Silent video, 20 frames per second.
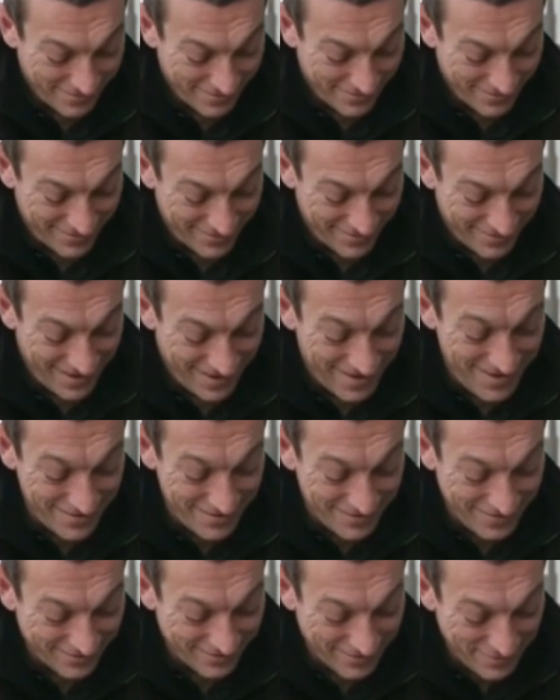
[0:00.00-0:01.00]
ça,
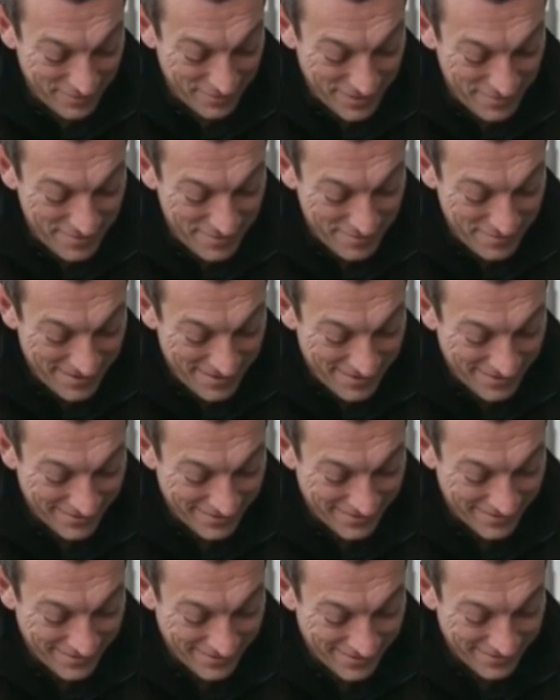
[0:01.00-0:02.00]
ça serait bien même.
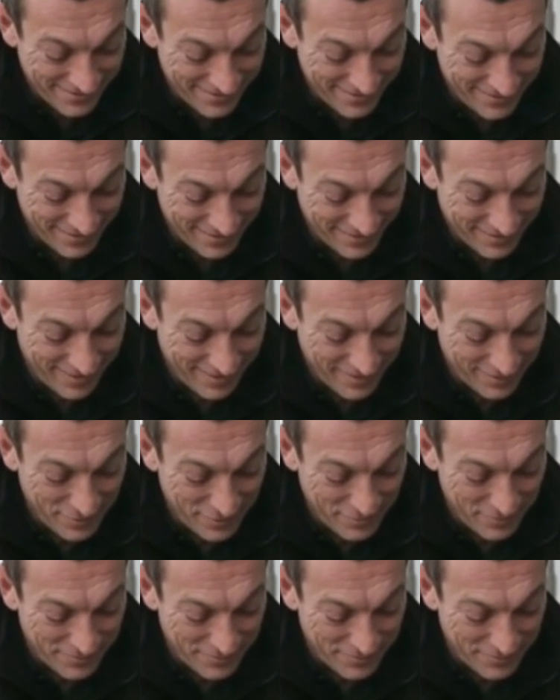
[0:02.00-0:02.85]
Ça serait le top.